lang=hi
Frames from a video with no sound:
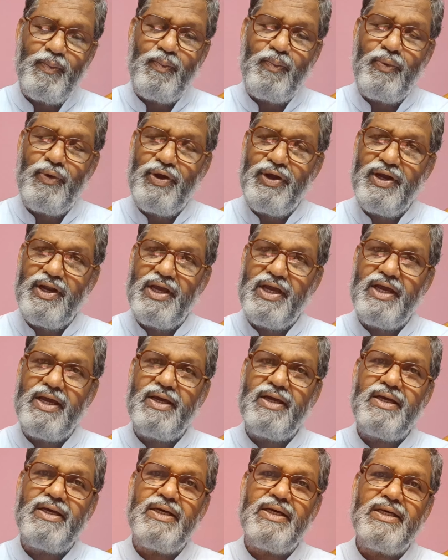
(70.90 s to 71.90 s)

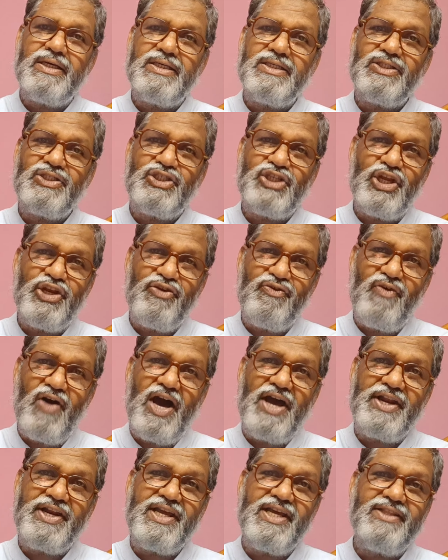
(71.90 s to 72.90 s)
पुण्य
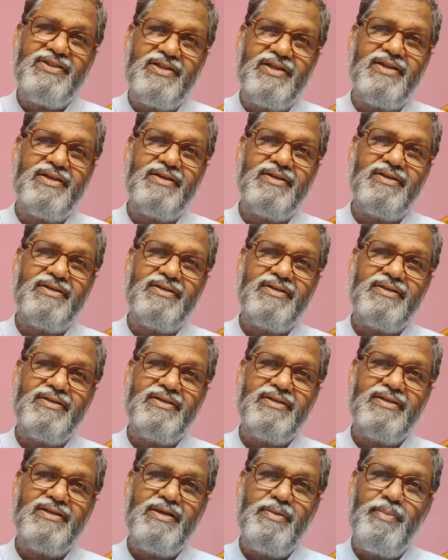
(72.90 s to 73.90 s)
शनिवार के दिन
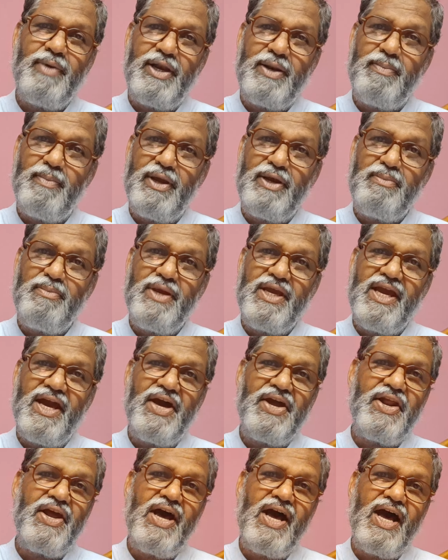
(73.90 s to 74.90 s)
मेरे मन में
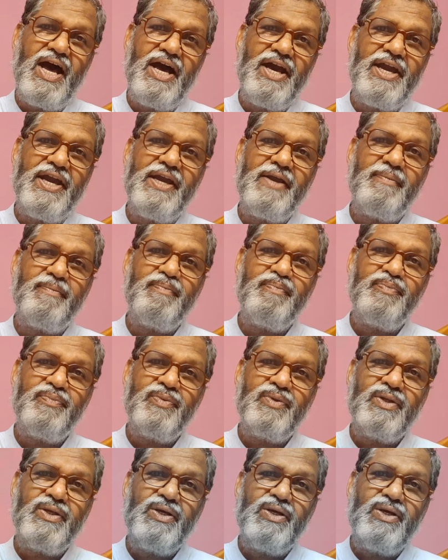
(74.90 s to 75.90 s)
आ रहा है
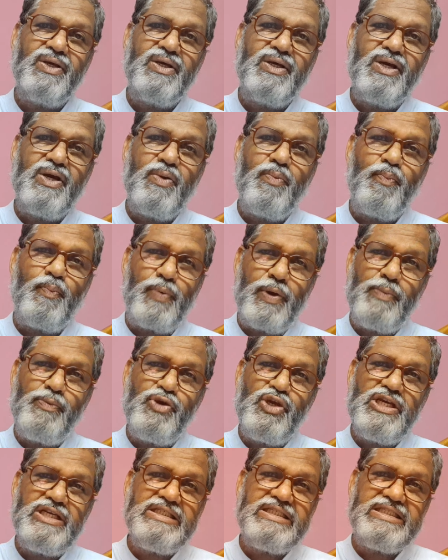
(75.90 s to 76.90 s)
प्रभु
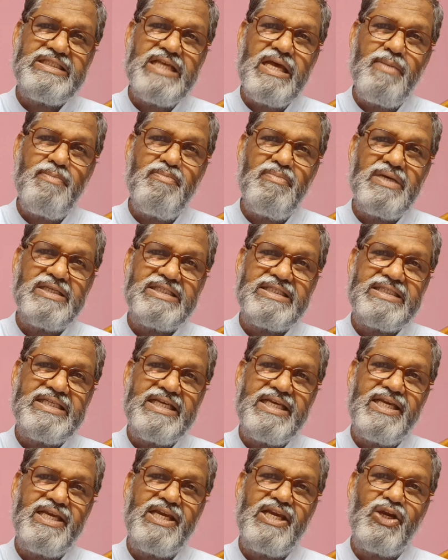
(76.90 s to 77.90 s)
ईसा
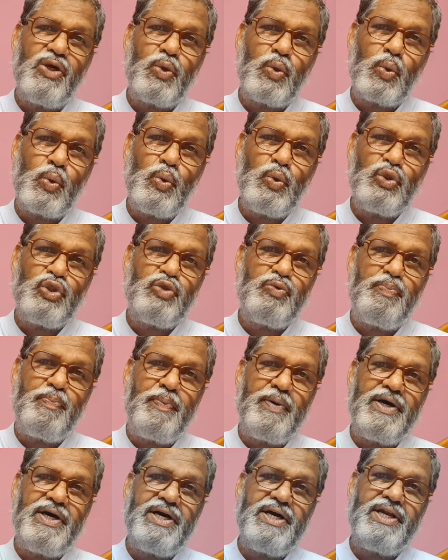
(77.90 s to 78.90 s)
मसीह क्रूस
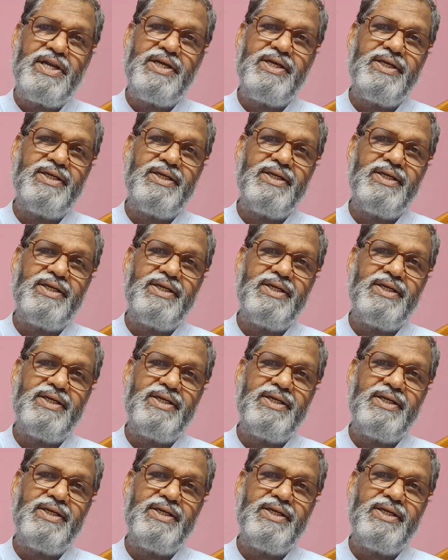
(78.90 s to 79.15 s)
पर